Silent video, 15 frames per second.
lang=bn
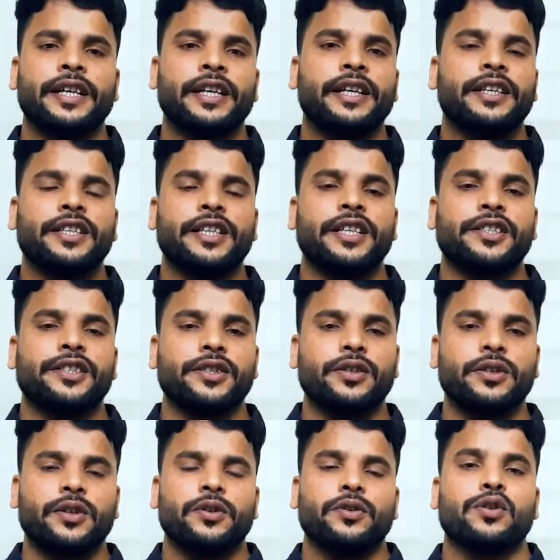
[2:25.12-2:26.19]
এখানে শেষ
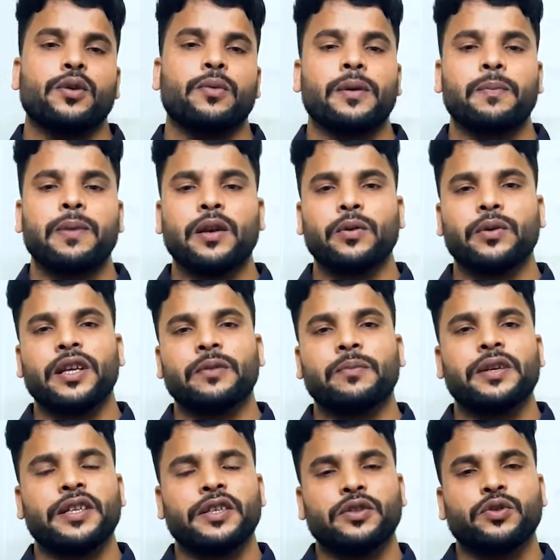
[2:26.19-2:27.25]
সবাই ভালো
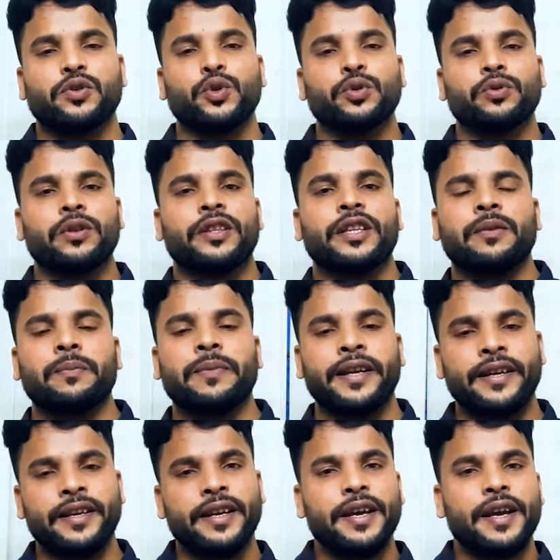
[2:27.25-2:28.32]
থাকবেন সুস্থ থাকবেন
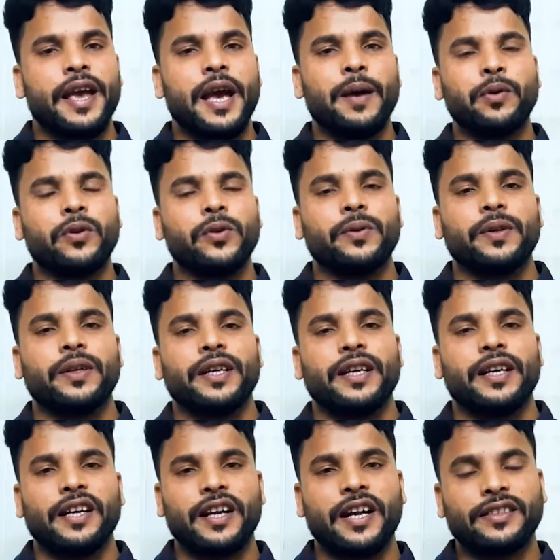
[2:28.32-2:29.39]
এবং
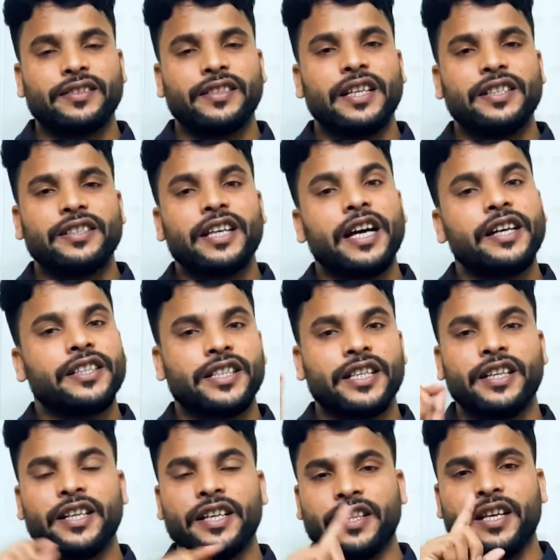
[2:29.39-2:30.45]
রাজধানী সাইয়ের
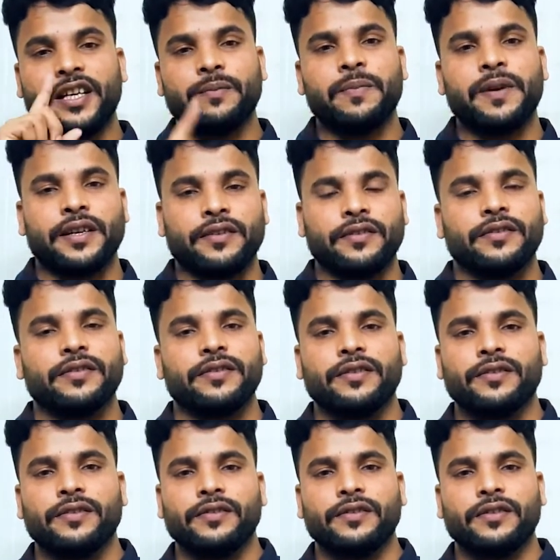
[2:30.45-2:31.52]
সাথেই থাকবেন
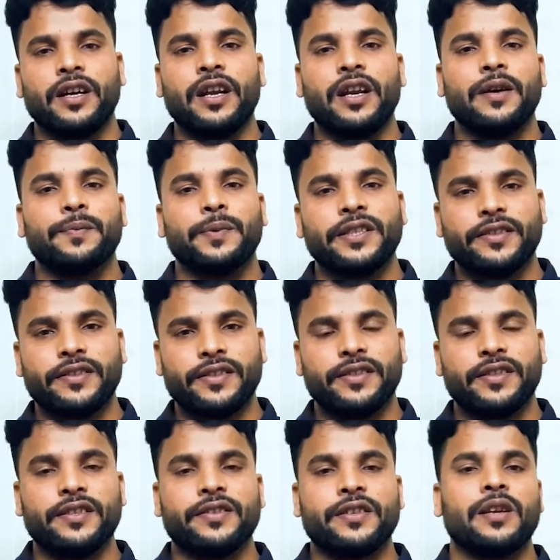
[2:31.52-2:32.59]
আল্লাহ হাফেজ
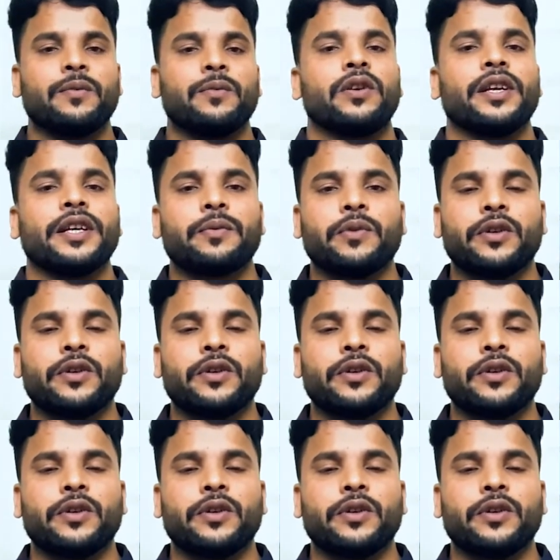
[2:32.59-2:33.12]
আসসালামু আলাইকুম